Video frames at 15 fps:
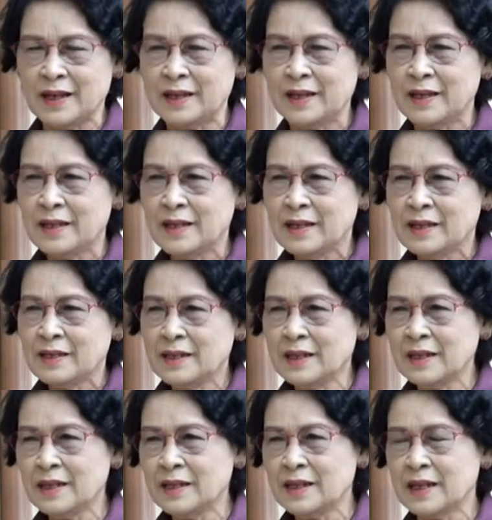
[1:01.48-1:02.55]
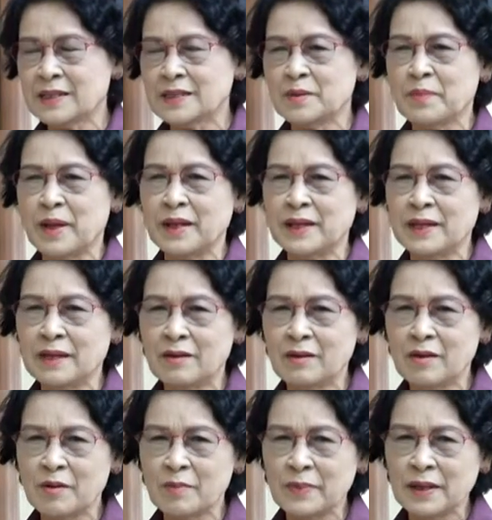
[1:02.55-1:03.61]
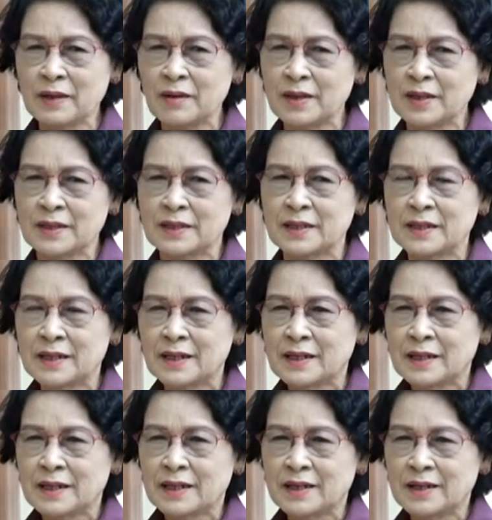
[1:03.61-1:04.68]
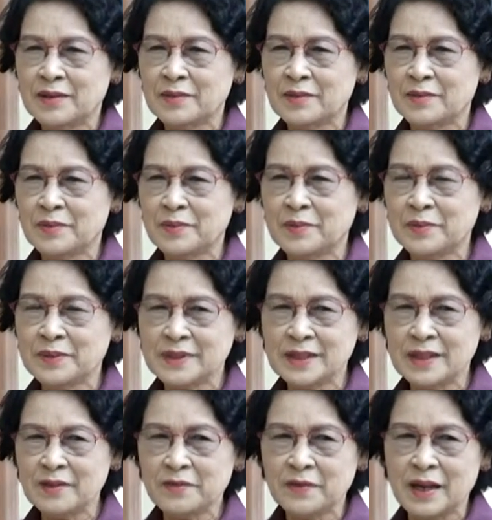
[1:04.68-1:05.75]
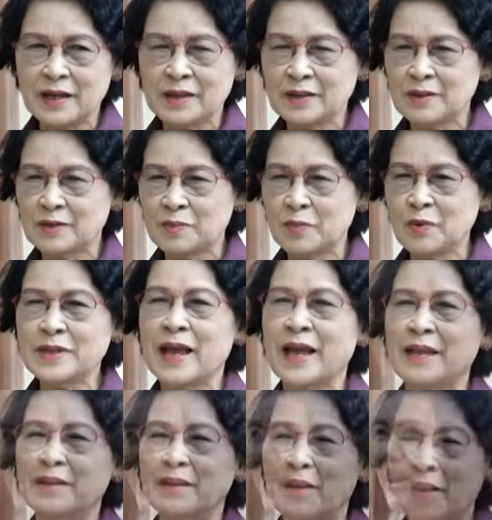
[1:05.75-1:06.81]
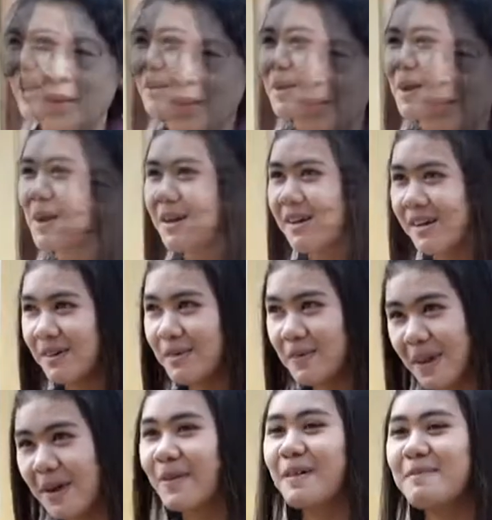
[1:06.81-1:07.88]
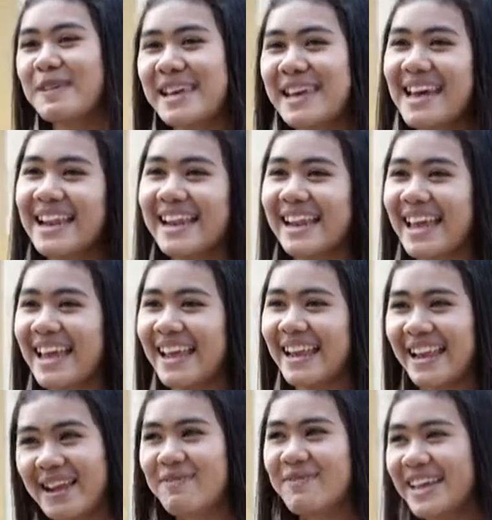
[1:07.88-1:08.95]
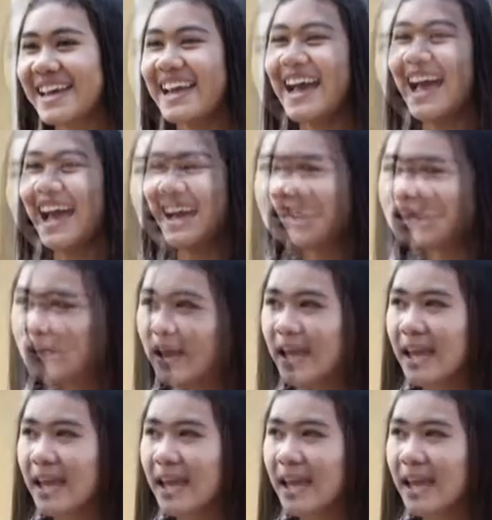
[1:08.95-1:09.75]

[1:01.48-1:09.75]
ค่ะ ทีนี้เด็กสมัยนี้เขาก็ไม่ค่อยเชื่อฟังผู้ใหญ่เนาะแล้วก็มีความเครียดในระดับหนึ่งหนูเอ